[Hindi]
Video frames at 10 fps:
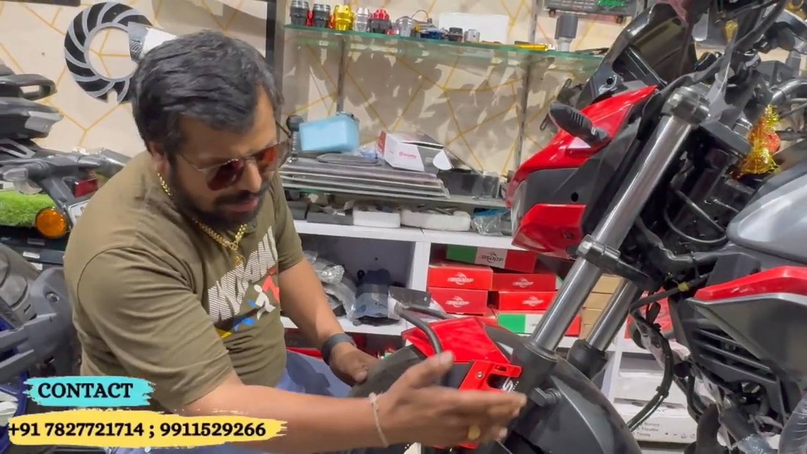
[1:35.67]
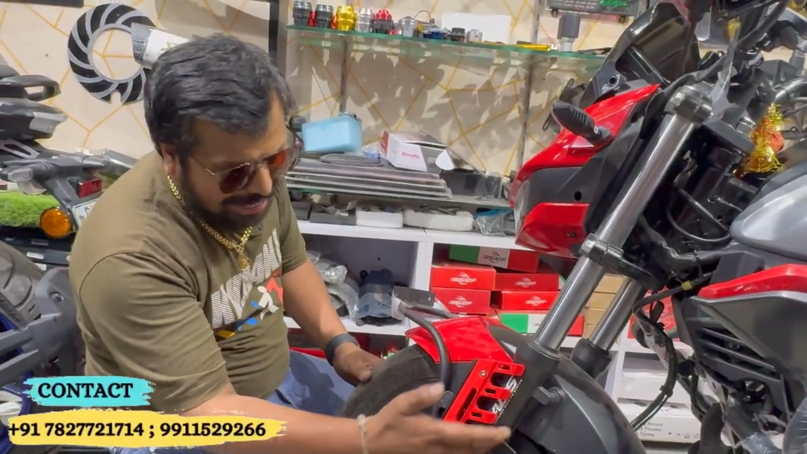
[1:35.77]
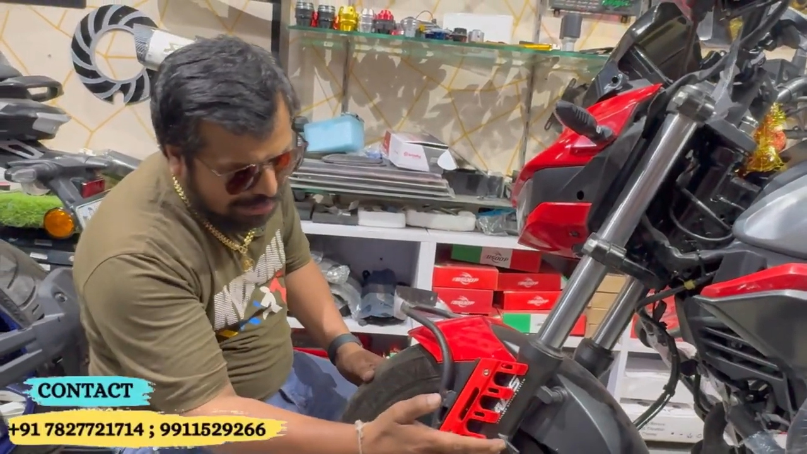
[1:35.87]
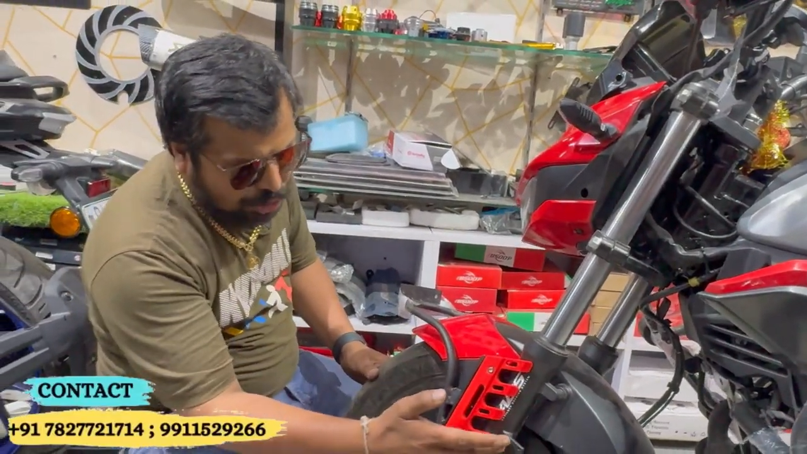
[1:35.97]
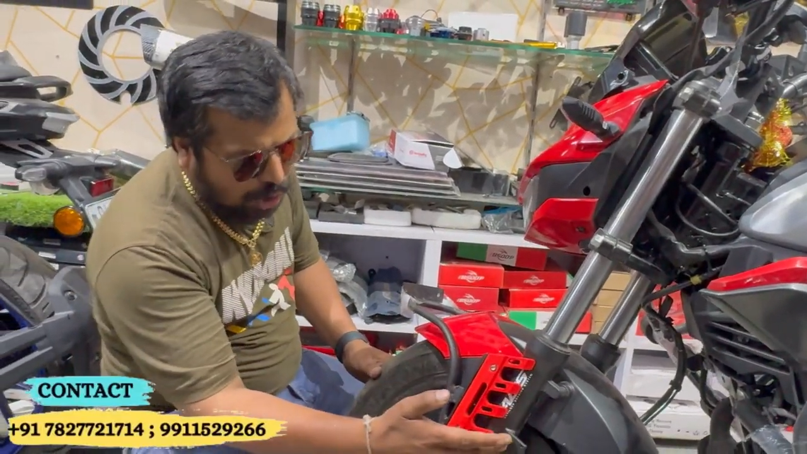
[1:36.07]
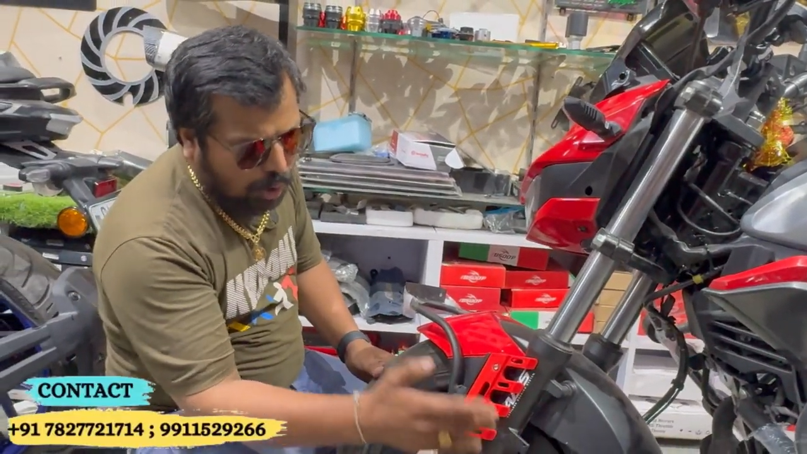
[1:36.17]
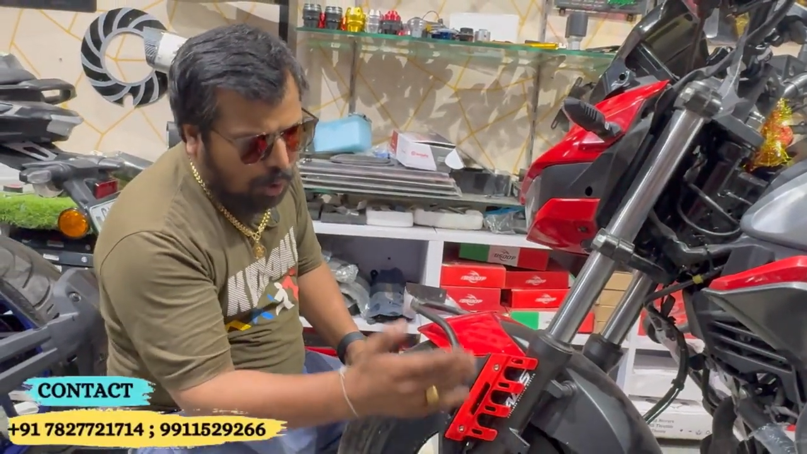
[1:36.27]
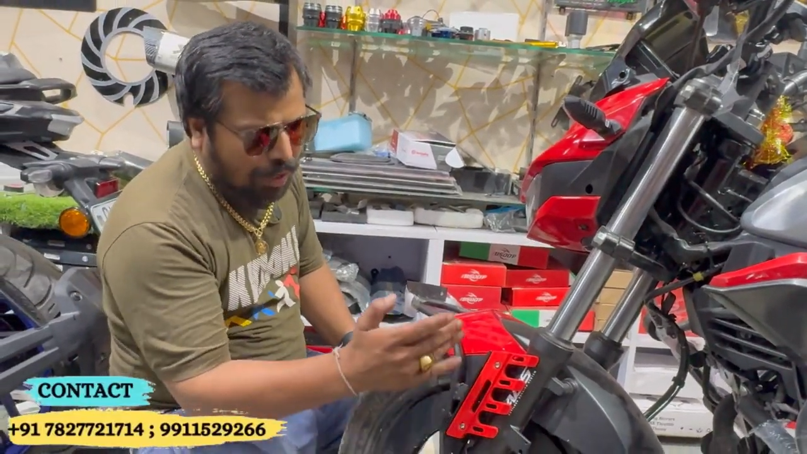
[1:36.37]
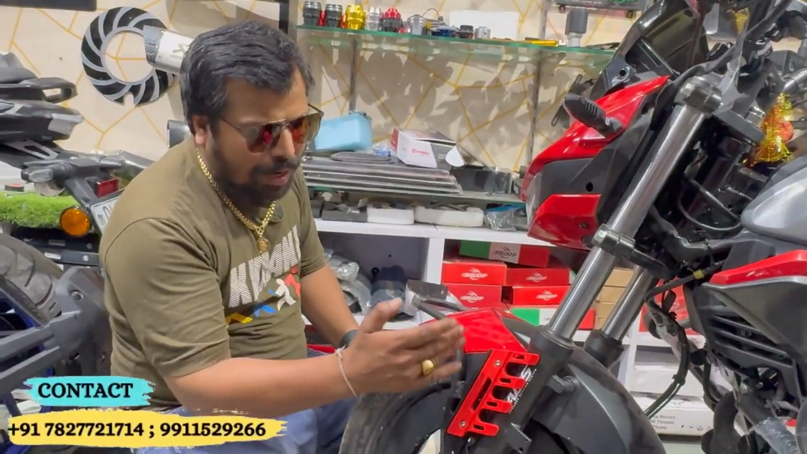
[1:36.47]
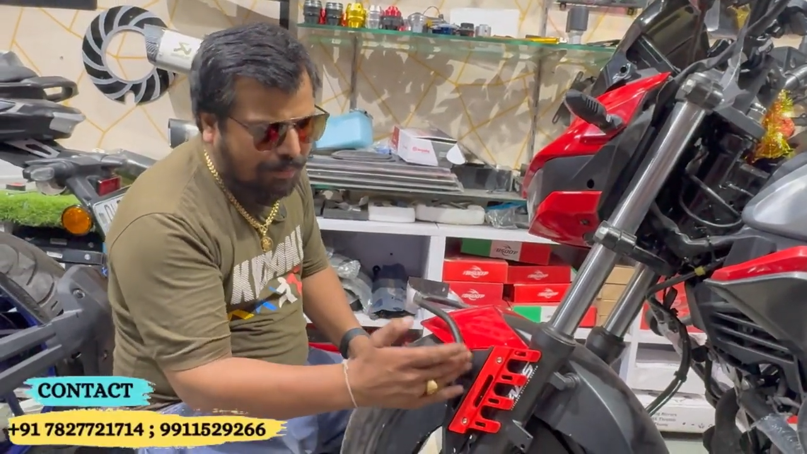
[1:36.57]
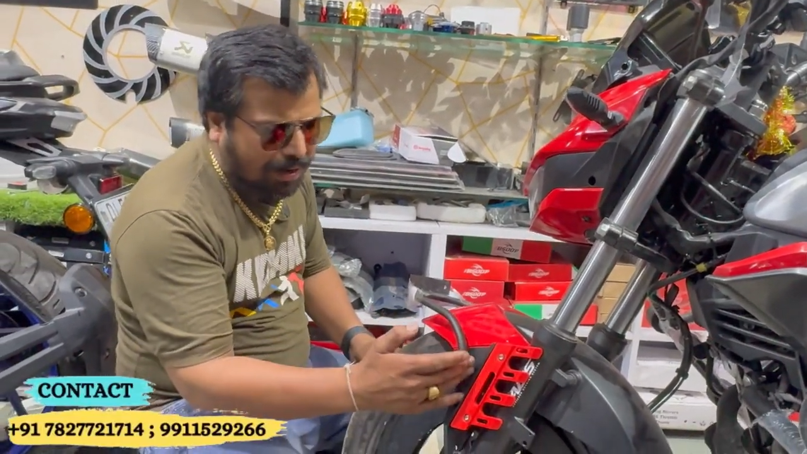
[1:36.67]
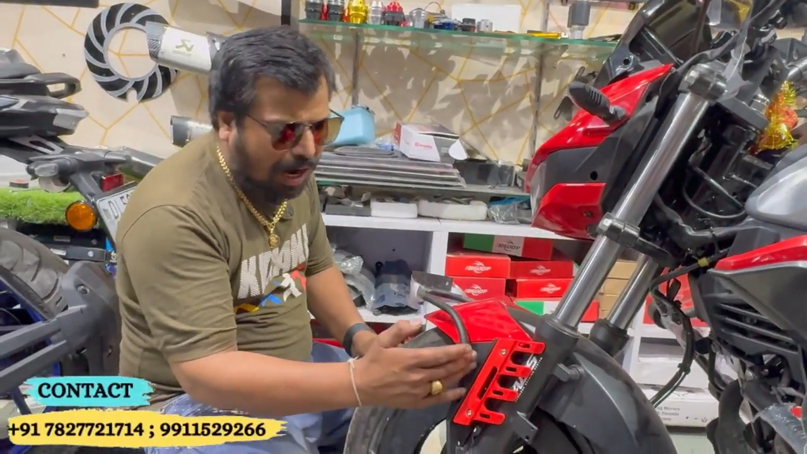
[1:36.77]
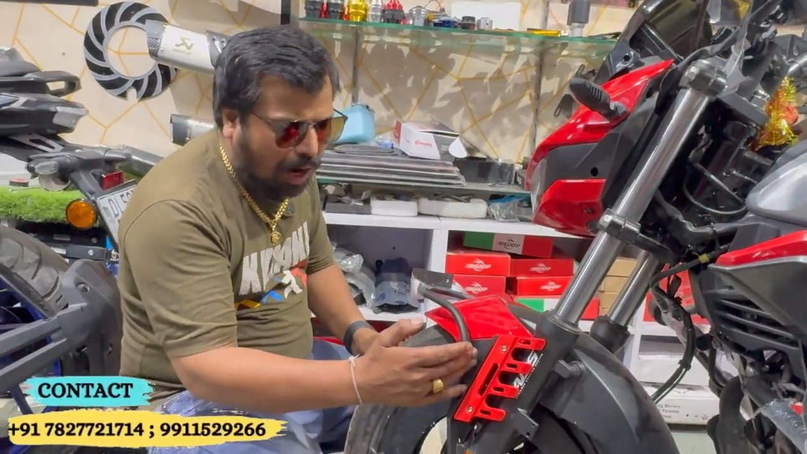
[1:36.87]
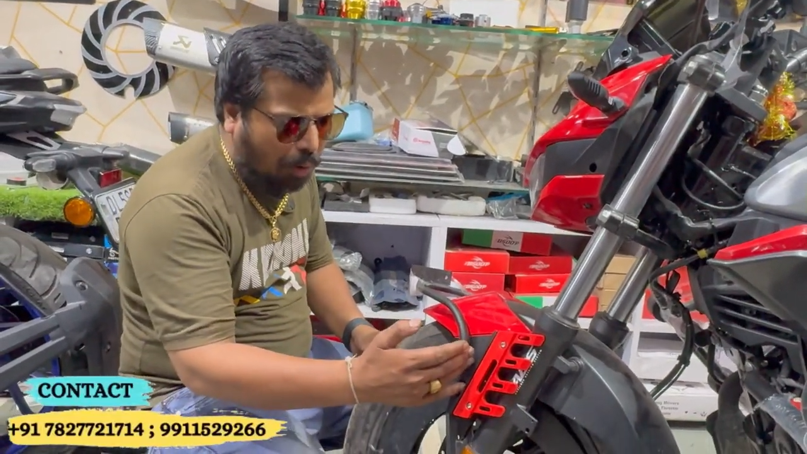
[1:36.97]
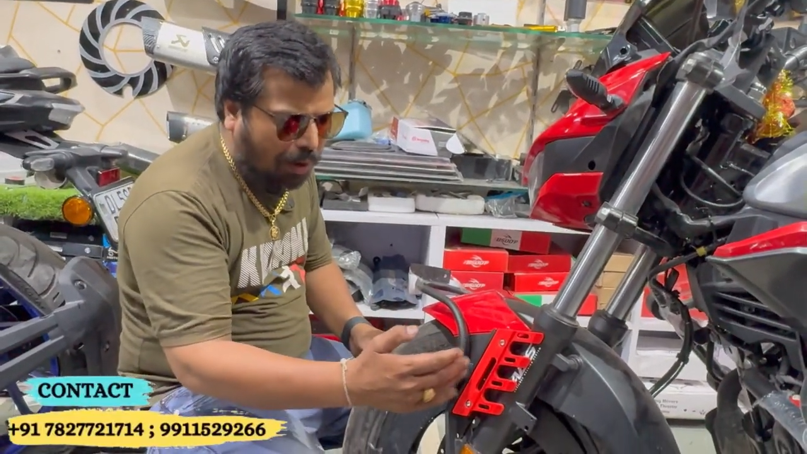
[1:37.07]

लाइक शॉकर हो गया मरगार्ड हो